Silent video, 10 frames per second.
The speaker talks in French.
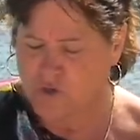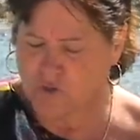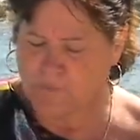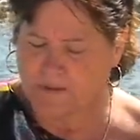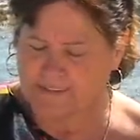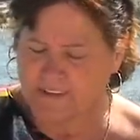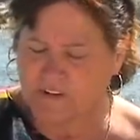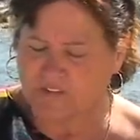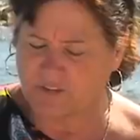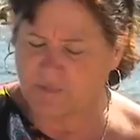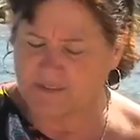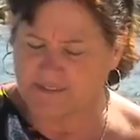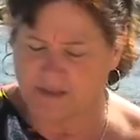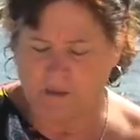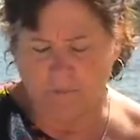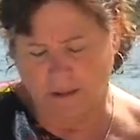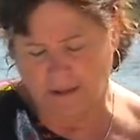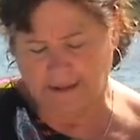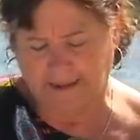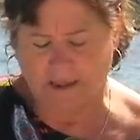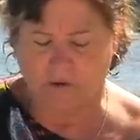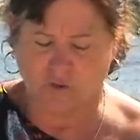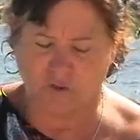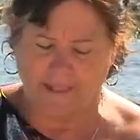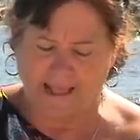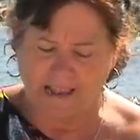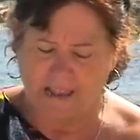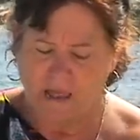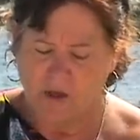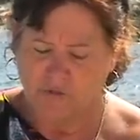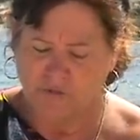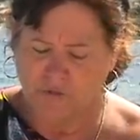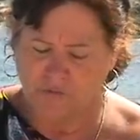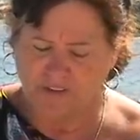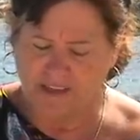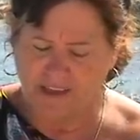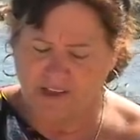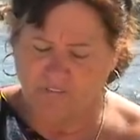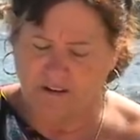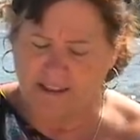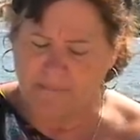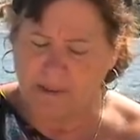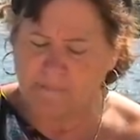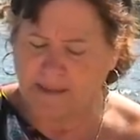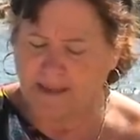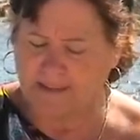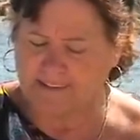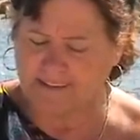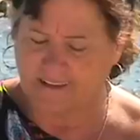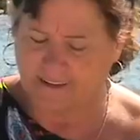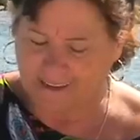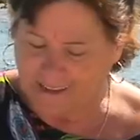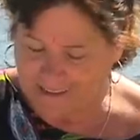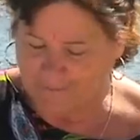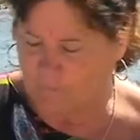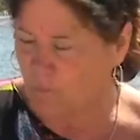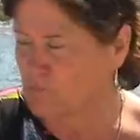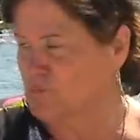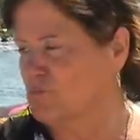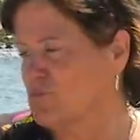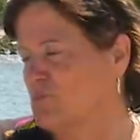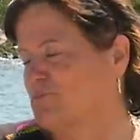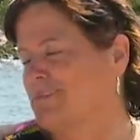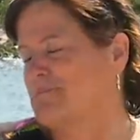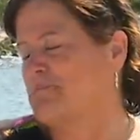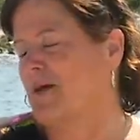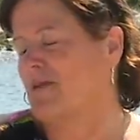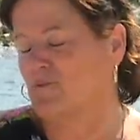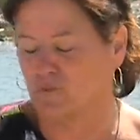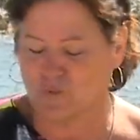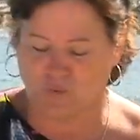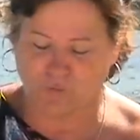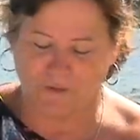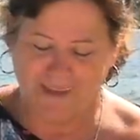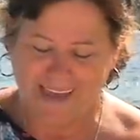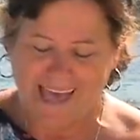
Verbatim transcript: Je me dis que ce médium, liquide original, devrait avoir les mêmes caractéristiques. mon Dieu, je me aujourd'hui.